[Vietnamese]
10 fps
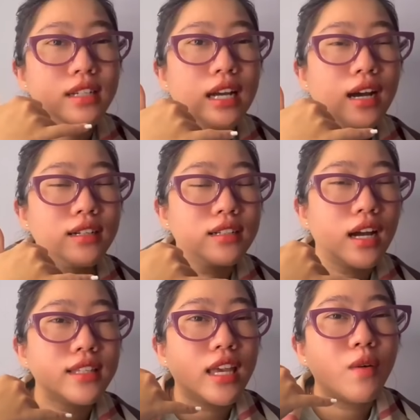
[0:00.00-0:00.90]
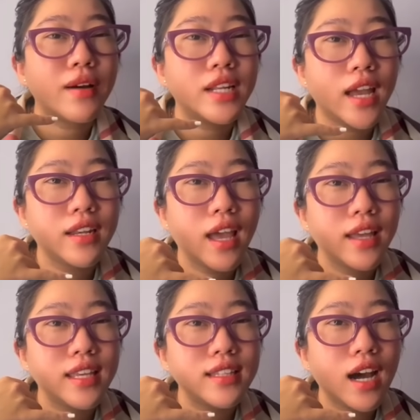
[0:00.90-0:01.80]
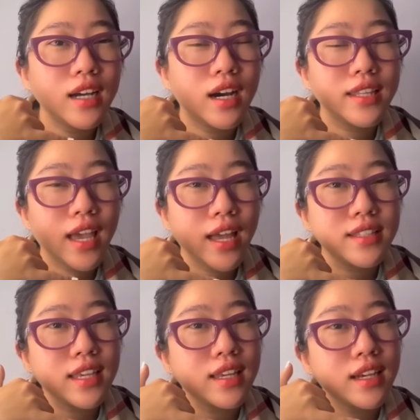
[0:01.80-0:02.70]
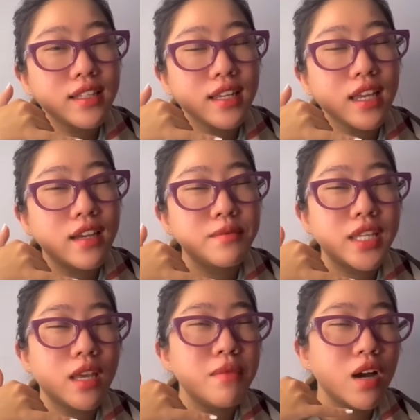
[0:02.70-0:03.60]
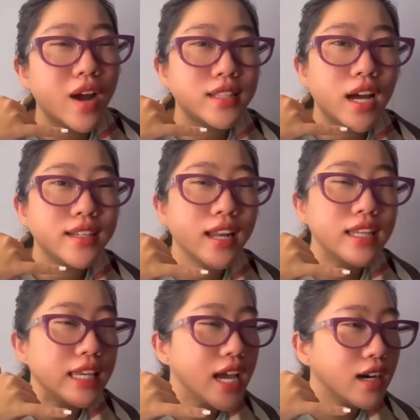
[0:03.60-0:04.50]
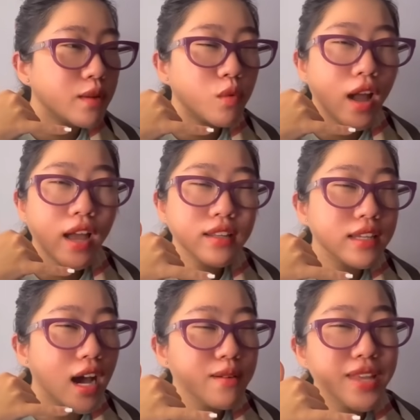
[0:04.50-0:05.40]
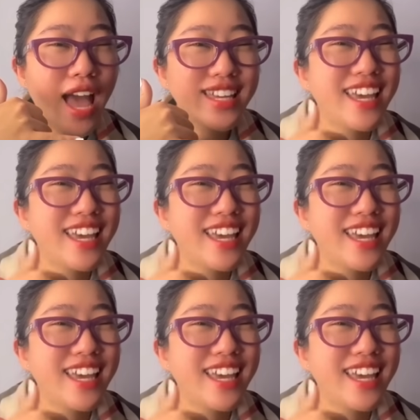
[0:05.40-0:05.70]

ừ chị qua bên đây nè chị tới rồi nha chị ờ, này kia mà chị mới qua tới cái là chị nhớ em quá chị nhớ em da chứ